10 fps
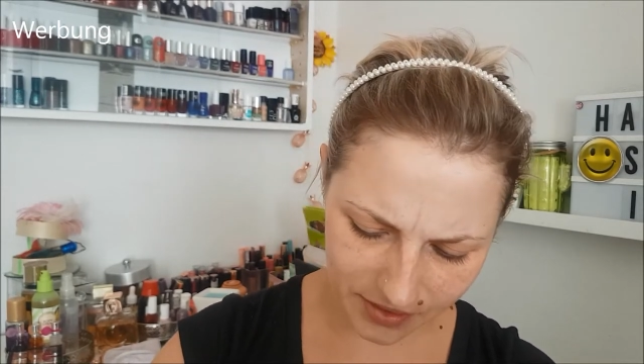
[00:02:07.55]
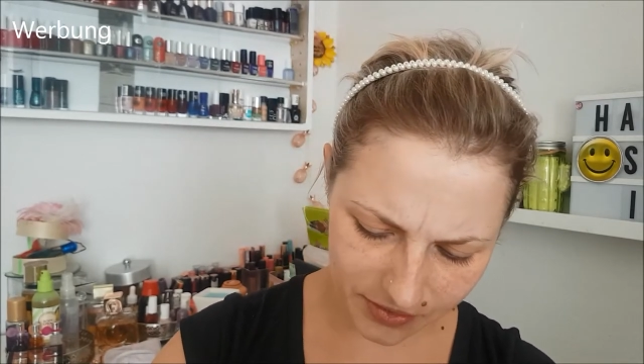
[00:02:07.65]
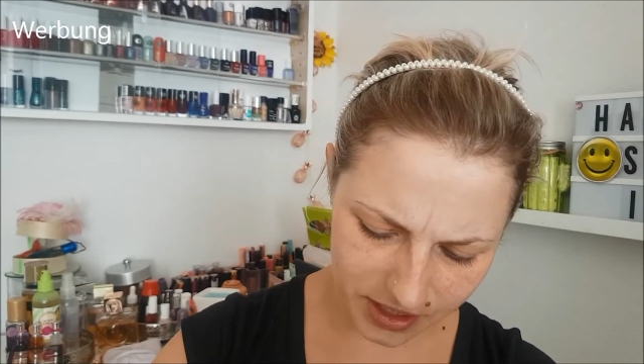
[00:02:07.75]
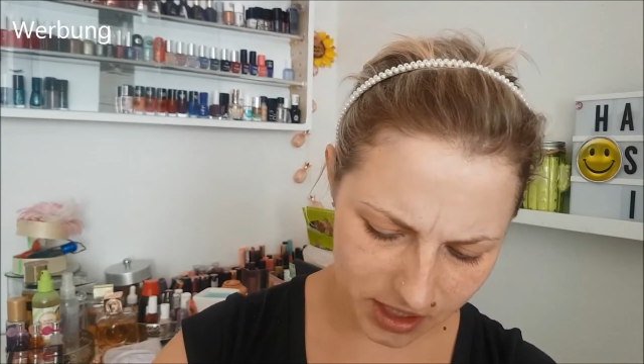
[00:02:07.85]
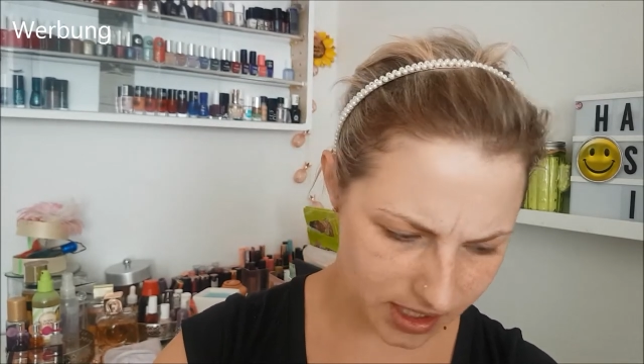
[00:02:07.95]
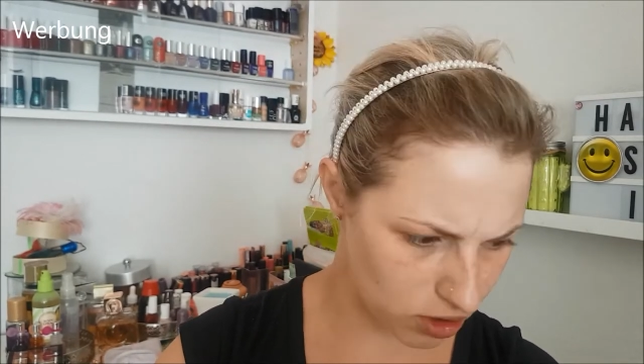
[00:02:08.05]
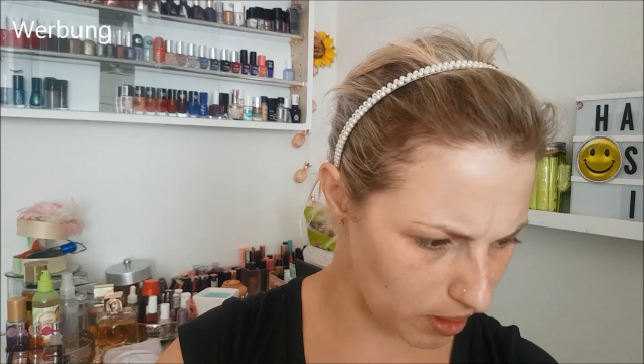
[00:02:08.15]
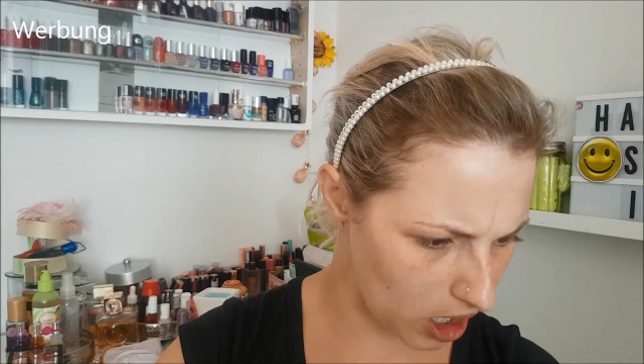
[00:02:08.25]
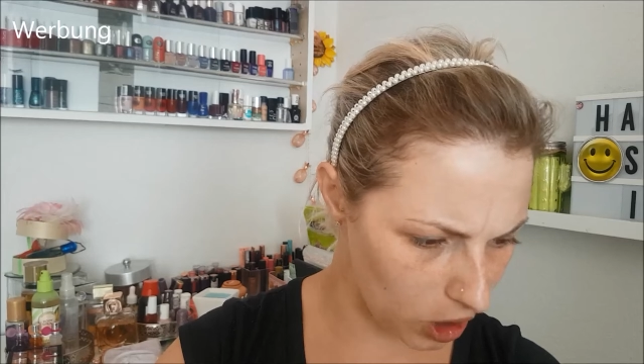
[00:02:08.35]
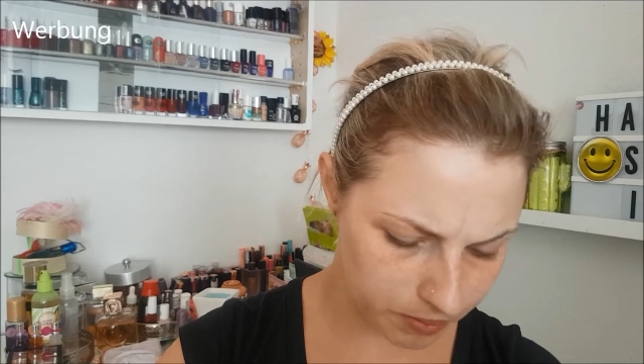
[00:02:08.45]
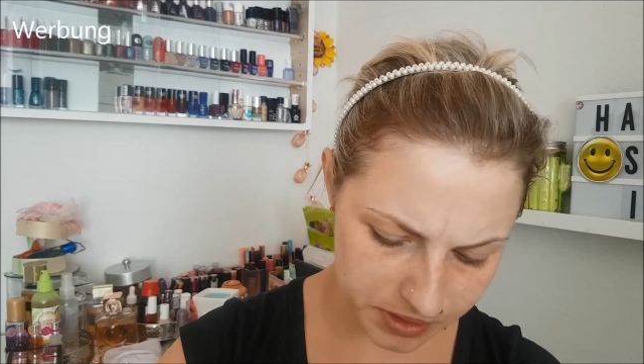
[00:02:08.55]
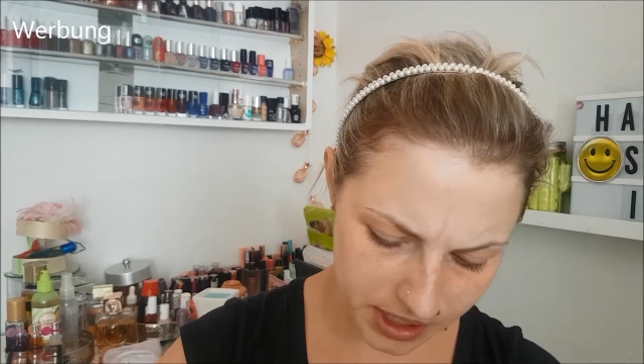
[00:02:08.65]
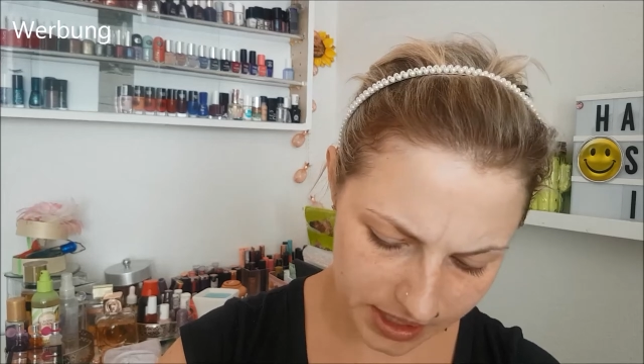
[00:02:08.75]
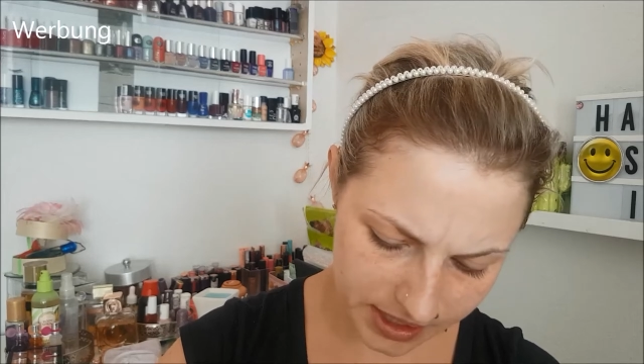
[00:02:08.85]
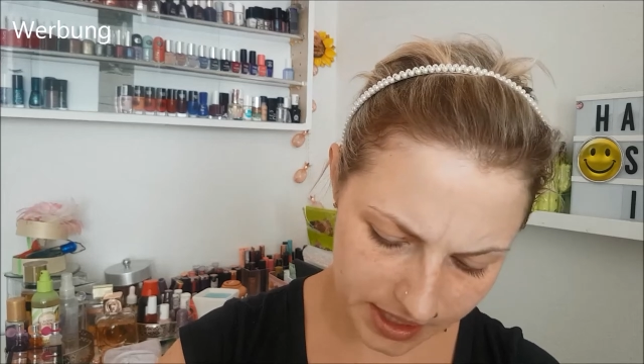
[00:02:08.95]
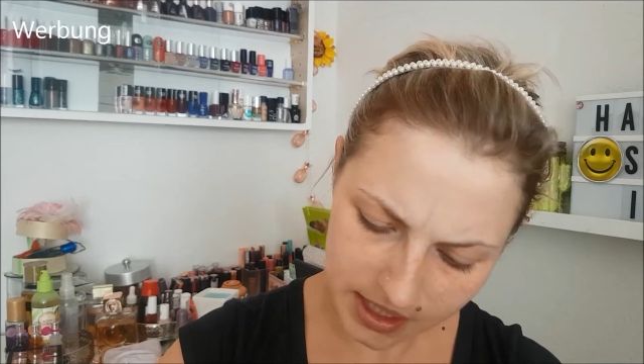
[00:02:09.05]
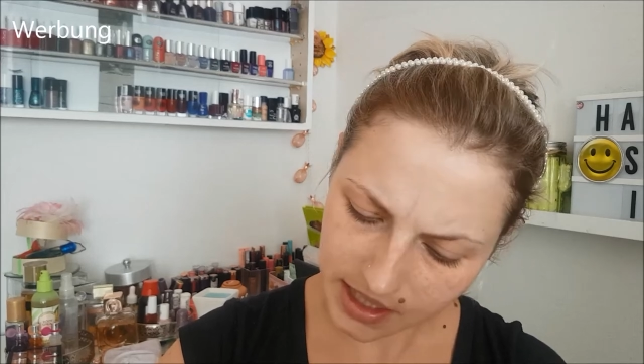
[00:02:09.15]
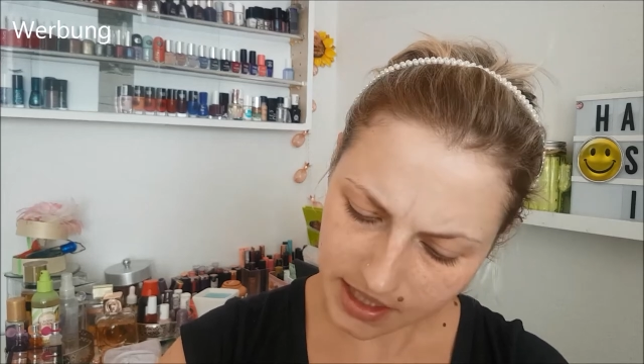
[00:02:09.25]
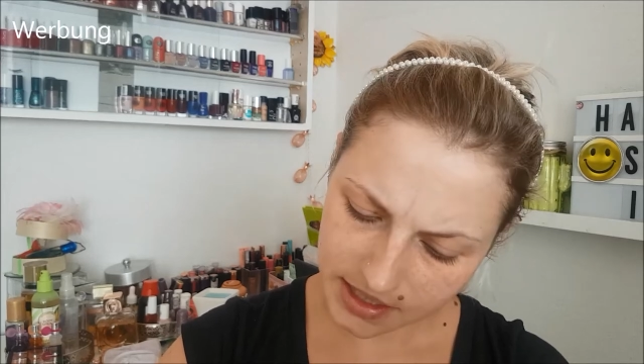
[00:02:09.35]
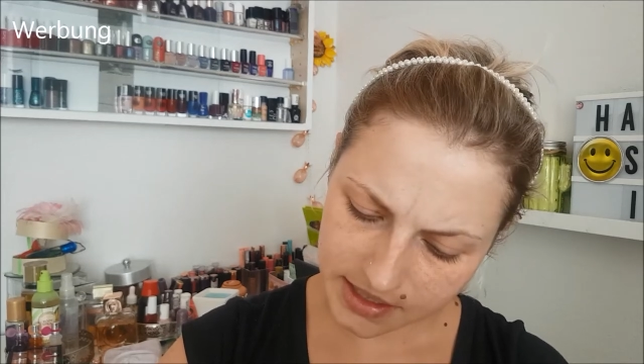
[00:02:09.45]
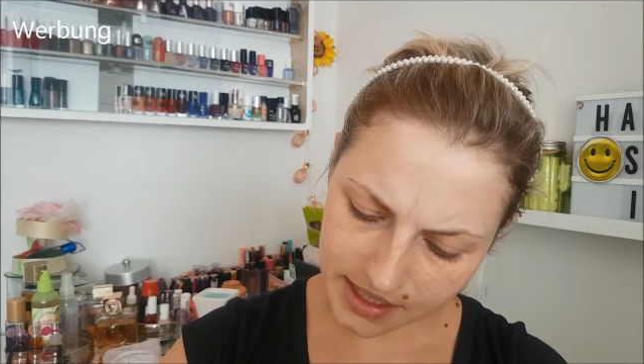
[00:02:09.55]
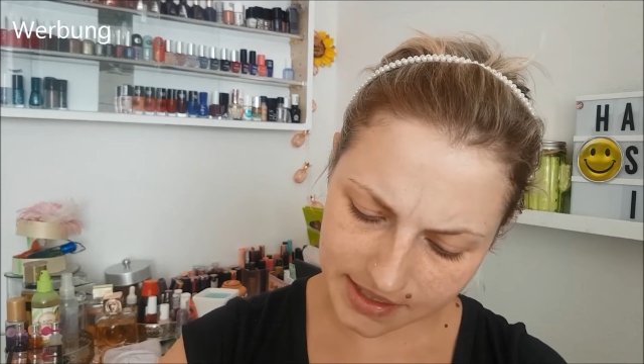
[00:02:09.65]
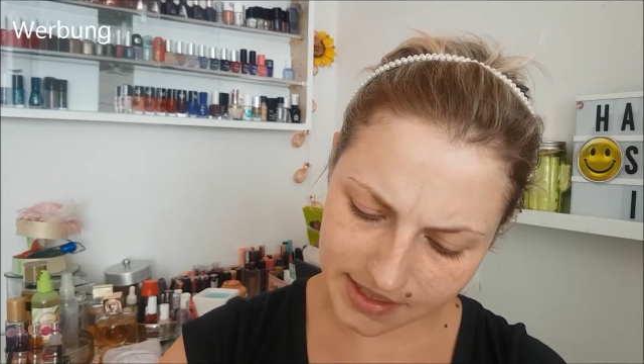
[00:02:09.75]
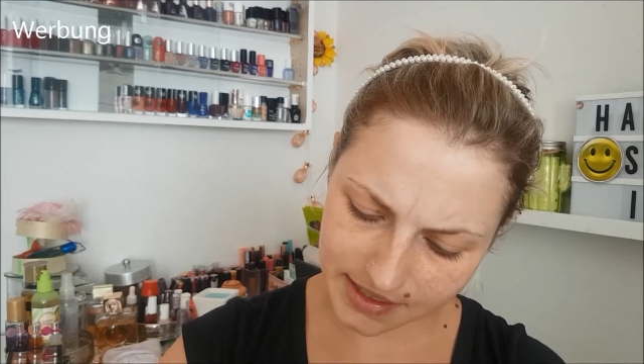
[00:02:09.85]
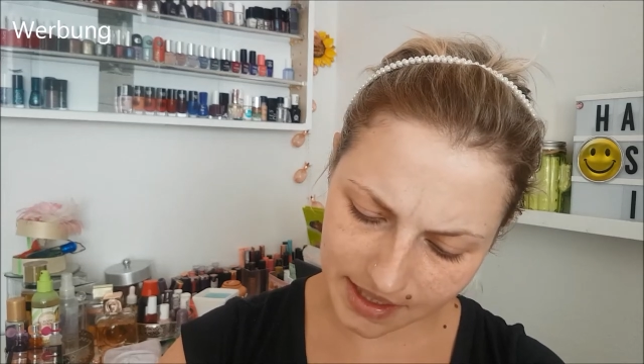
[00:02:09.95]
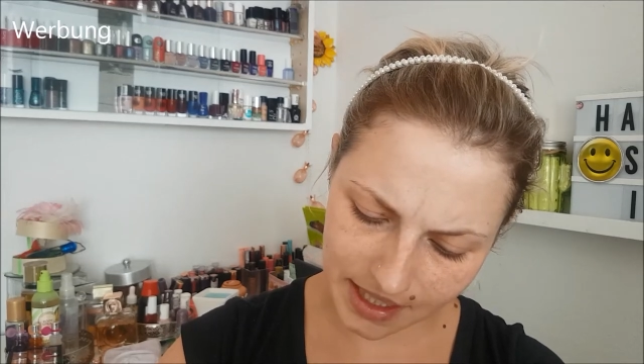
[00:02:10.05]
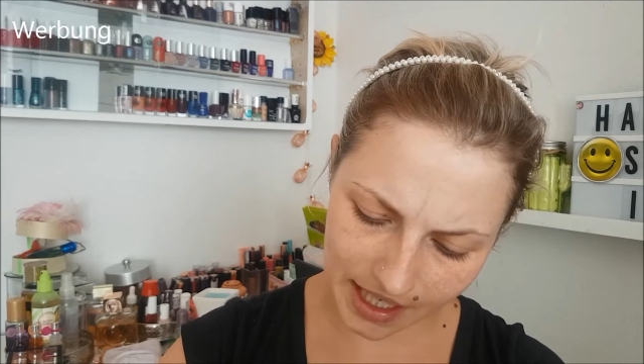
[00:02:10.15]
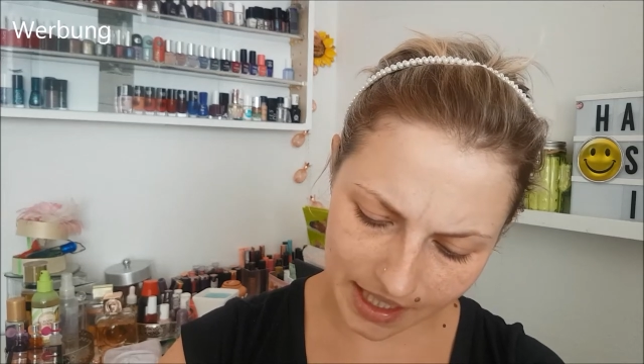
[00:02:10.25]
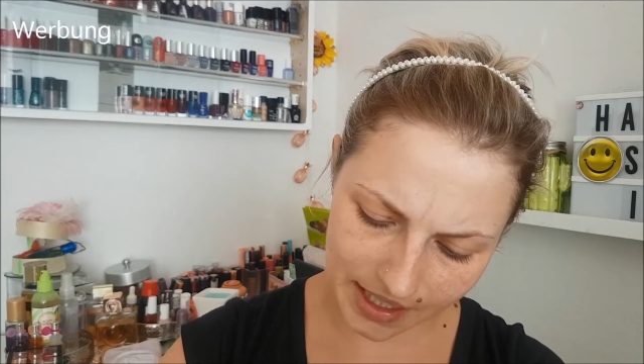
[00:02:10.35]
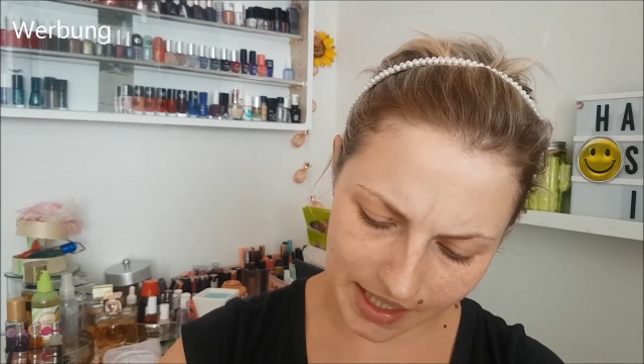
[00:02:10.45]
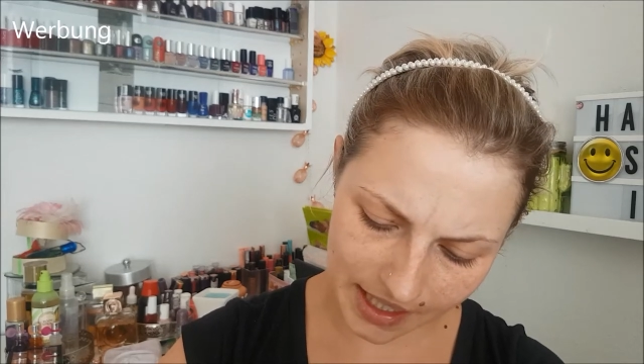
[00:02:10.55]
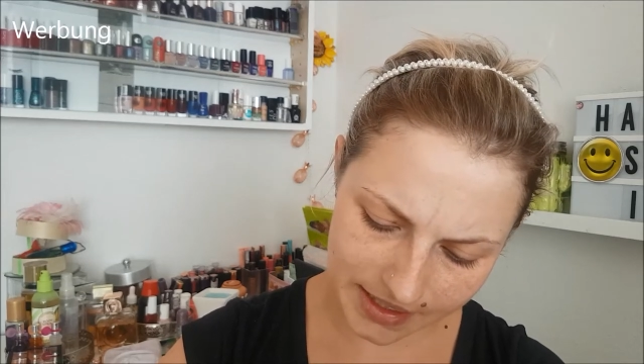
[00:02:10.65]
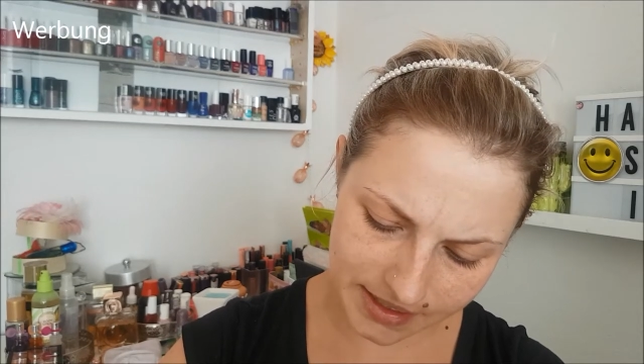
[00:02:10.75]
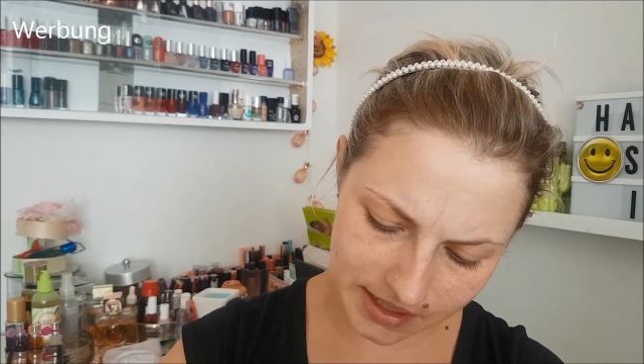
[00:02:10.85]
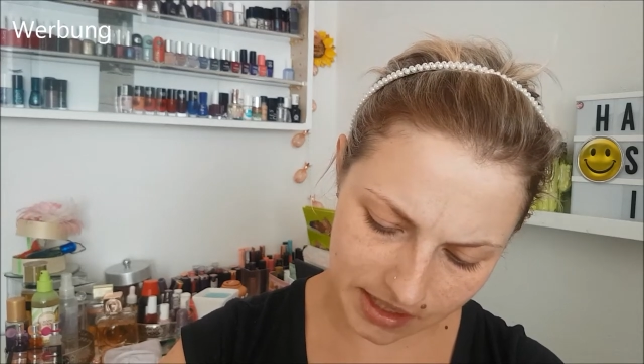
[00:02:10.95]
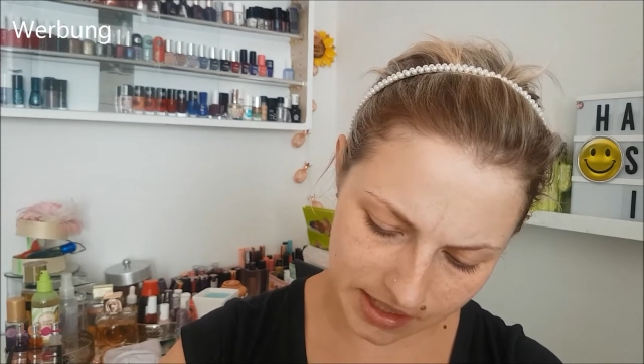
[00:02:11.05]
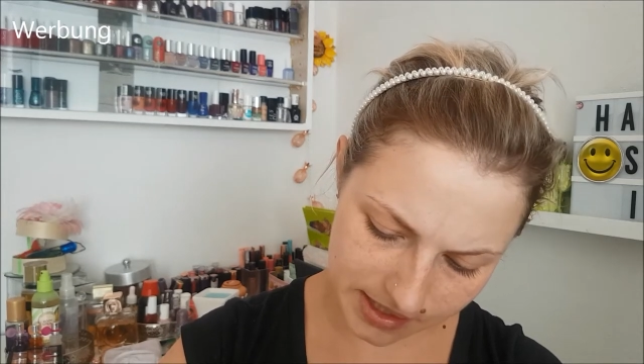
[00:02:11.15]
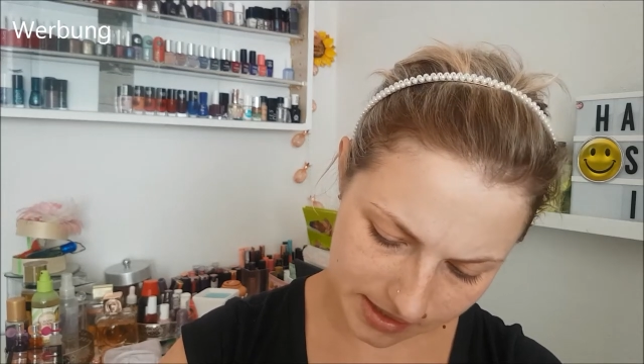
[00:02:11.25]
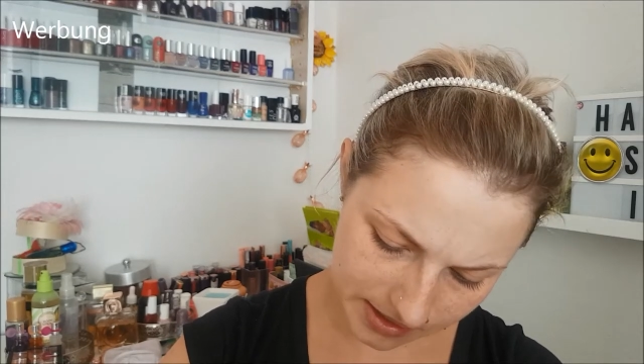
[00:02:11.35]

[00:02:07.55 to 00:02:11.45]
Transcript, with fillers: Ich finde das überhaupt nicht, dass es langanhalten ist.